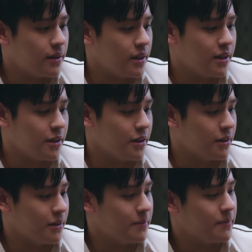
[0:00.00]
นี่คือ
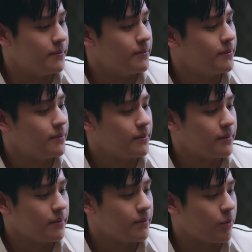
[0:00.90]

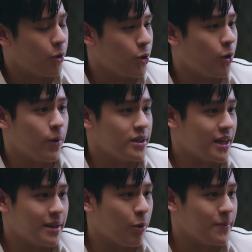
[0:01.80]
โอโยเวอร์ชั
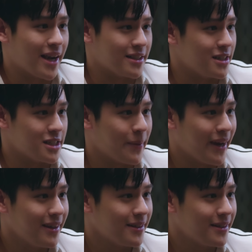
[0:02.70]
นที่ผมอยากเจอใช่ไหม